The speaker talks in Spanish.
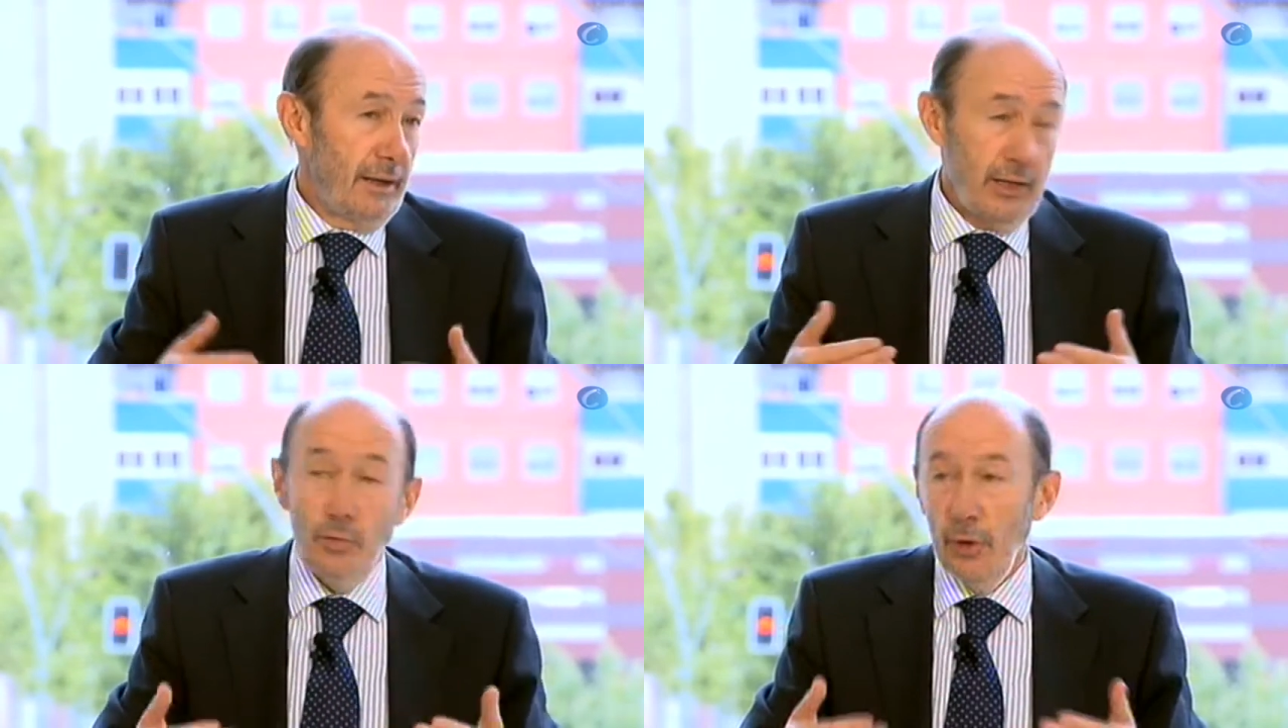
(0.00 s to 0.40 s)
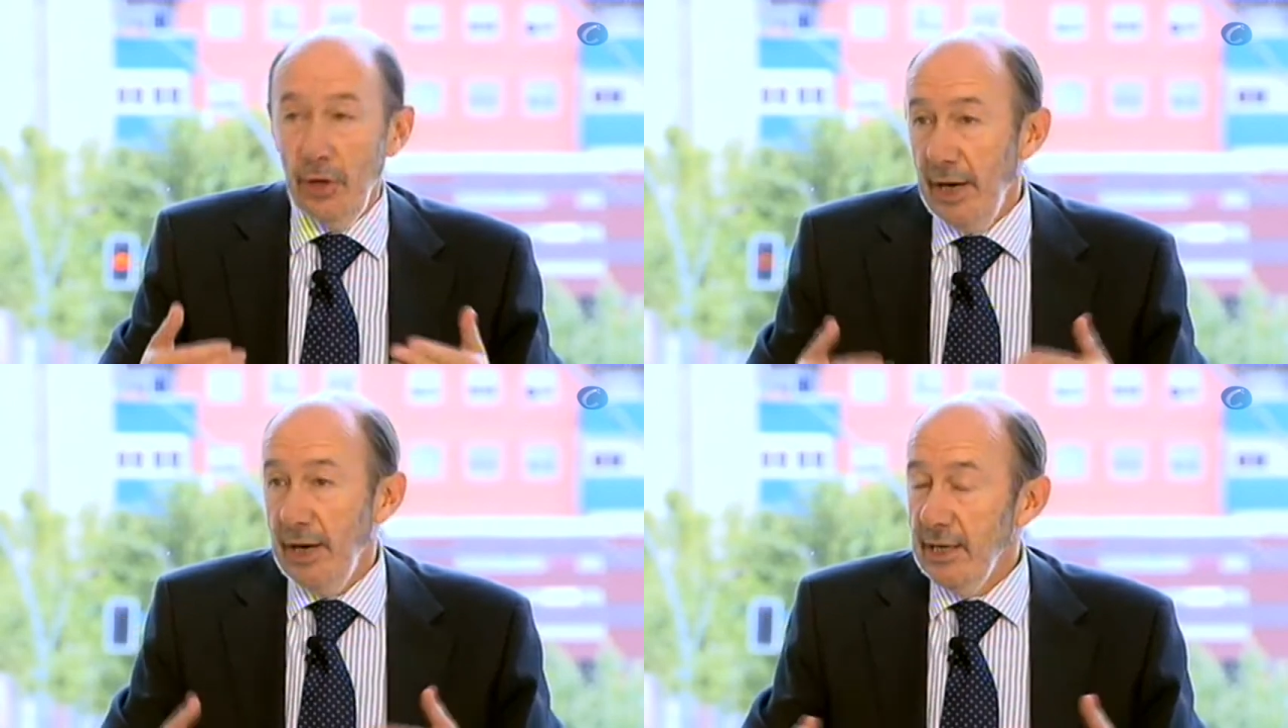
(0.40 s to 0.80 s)
que
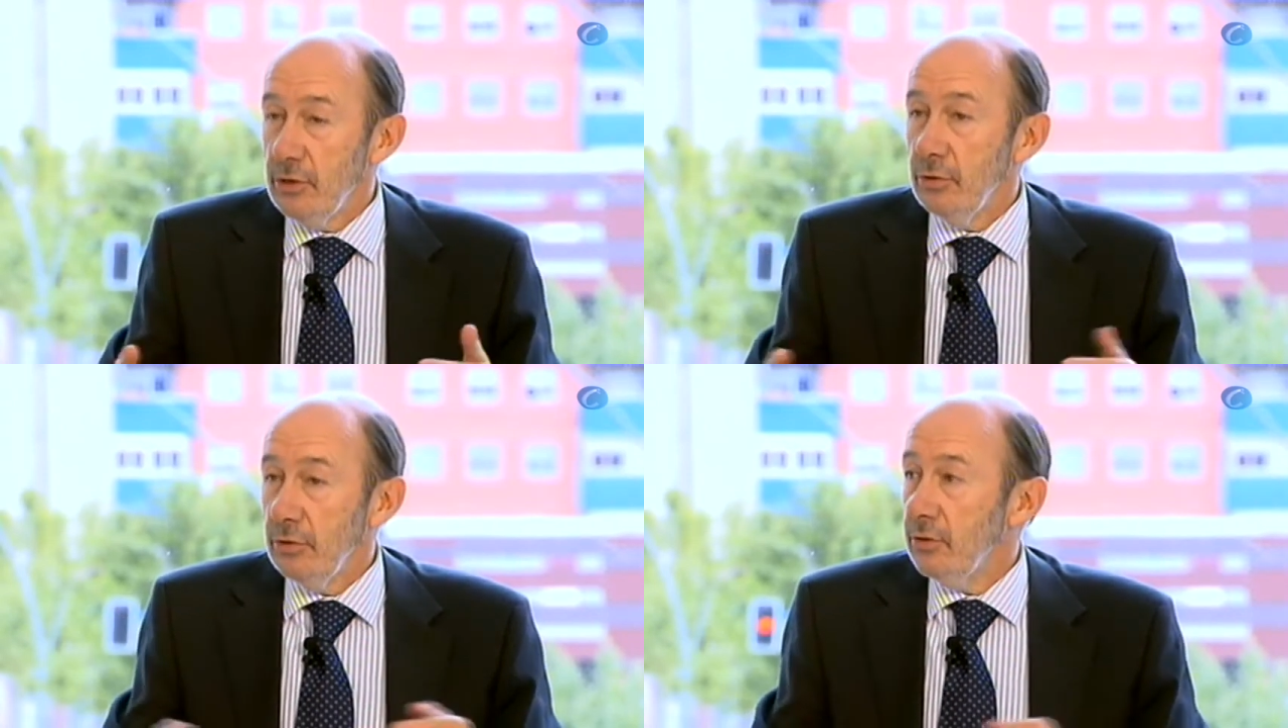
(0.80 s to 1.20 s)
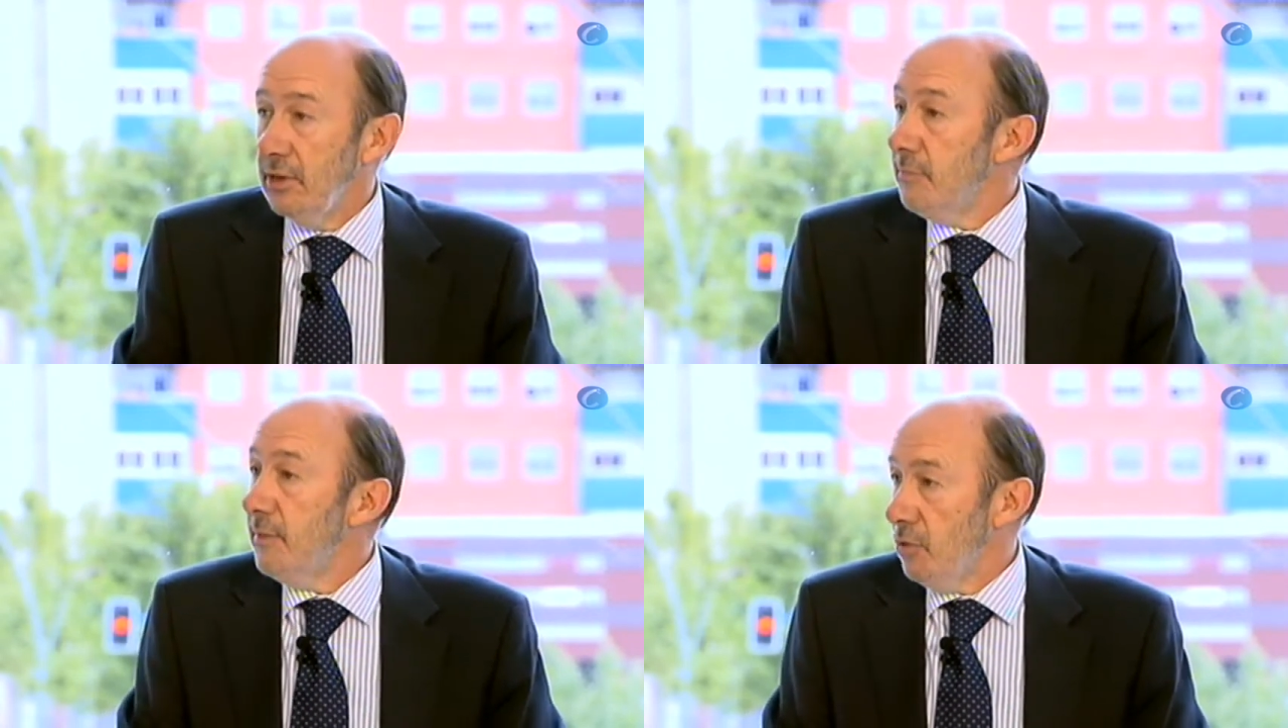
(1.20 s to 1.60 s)
suponen riesgos
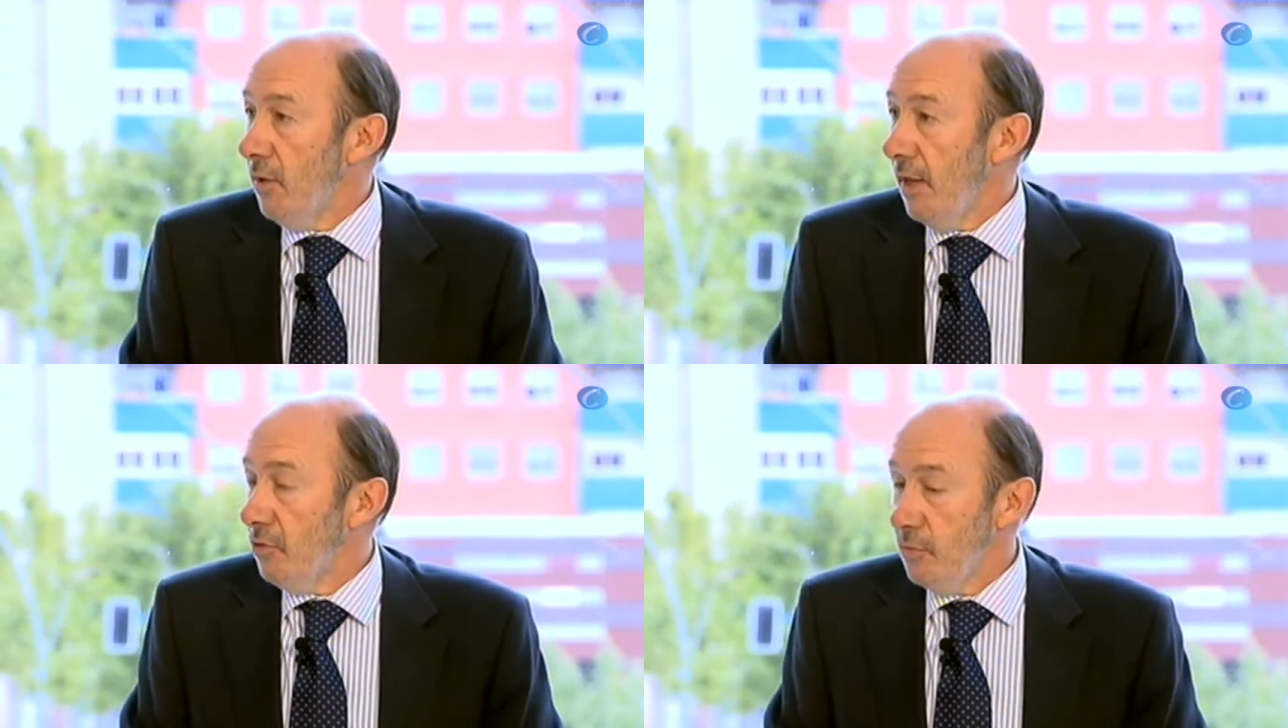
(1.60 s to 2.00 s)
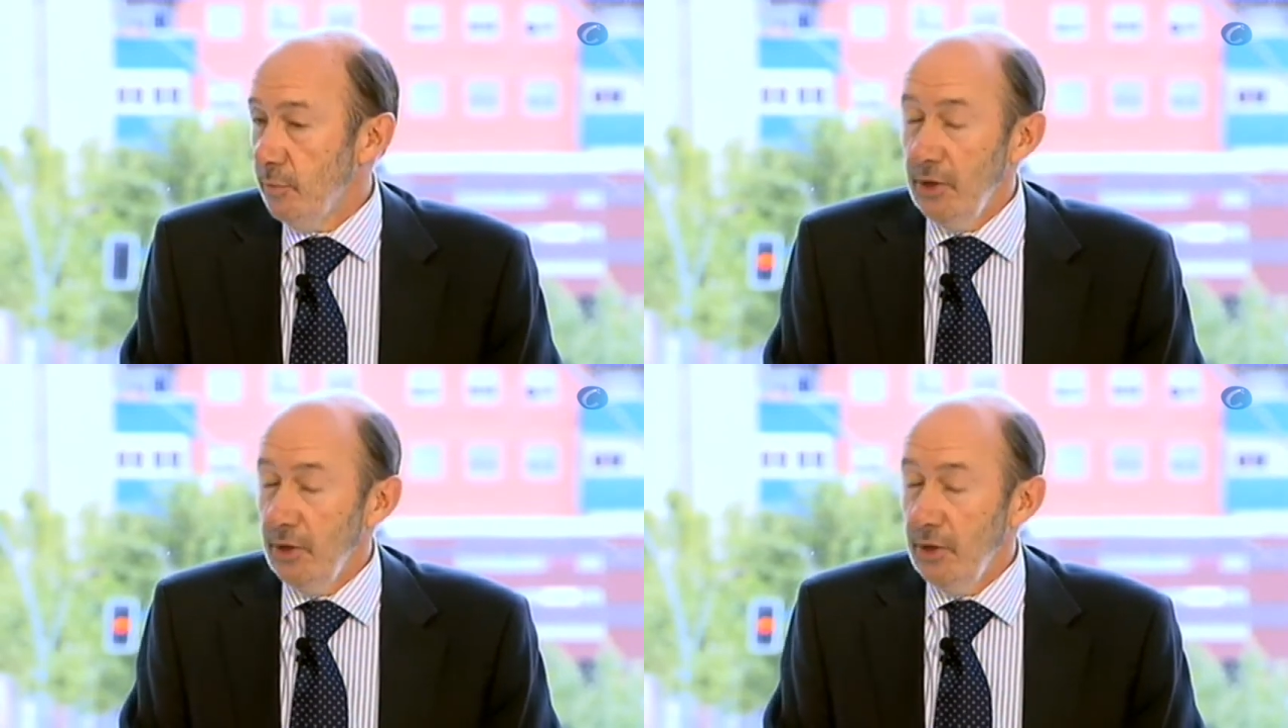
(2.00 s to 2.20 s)
desmesurados.